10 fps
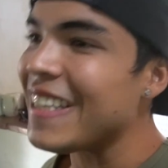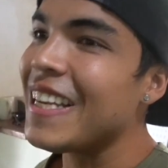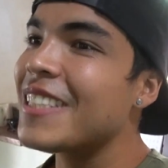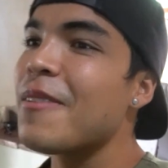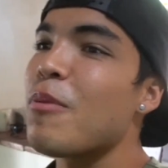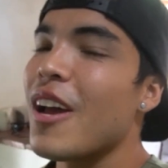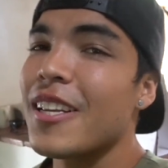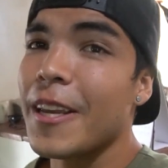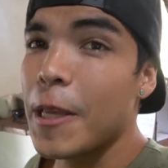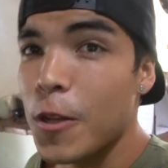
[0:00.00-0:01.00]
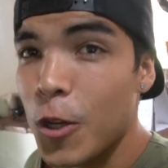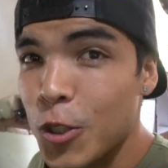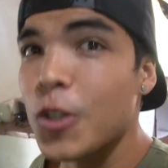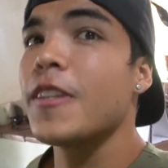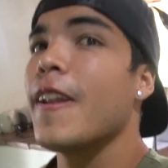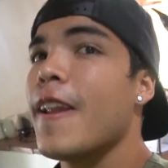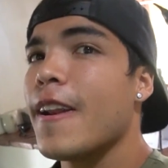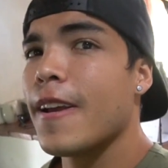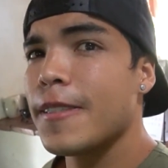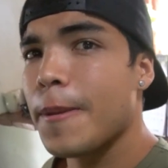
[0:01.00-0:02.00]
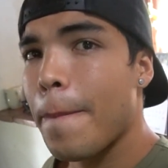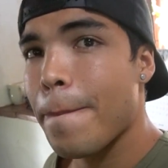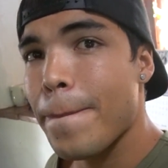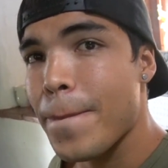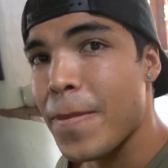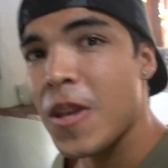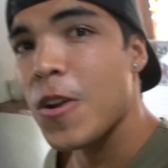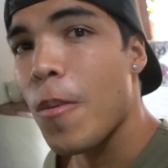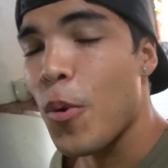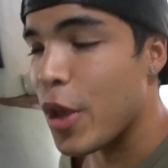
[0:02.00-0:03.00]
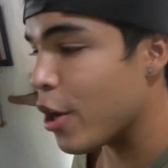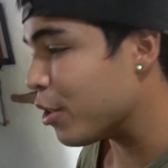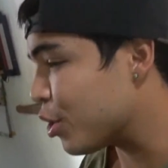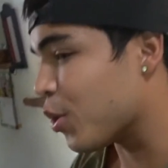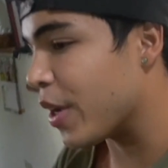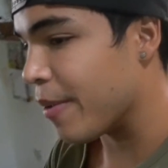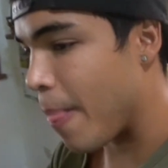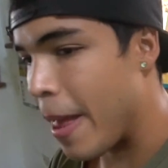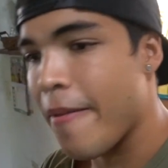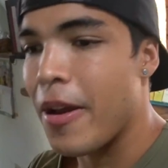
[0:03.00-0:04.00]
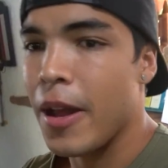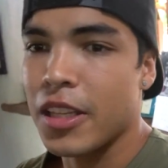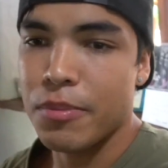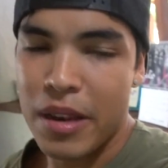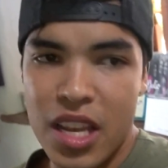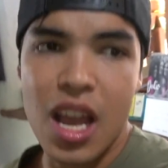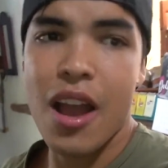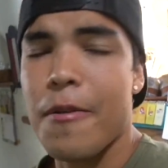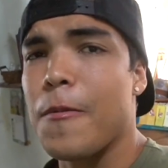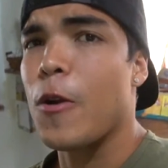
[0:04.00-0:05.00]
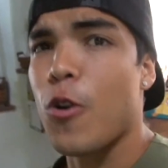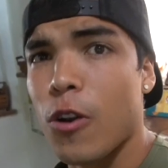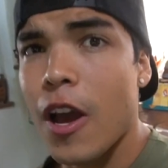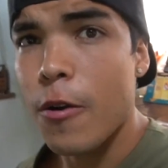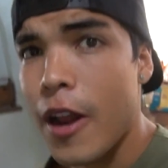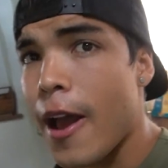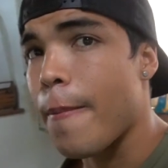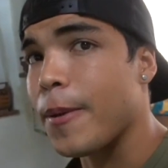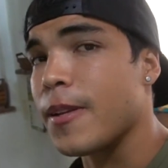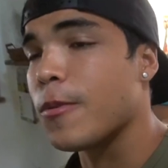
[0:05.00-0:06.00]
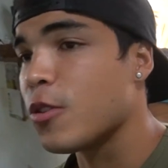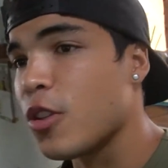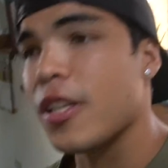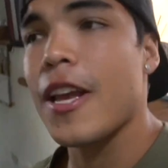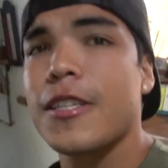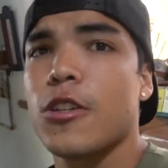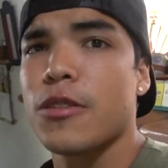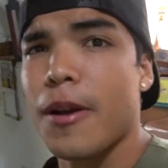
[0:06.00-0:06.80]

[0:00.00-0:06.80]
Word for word: las temporadas aquí no son tan largas. Como vieron, estuve, antes venía, vengo con Laura, pasamos unos días y nos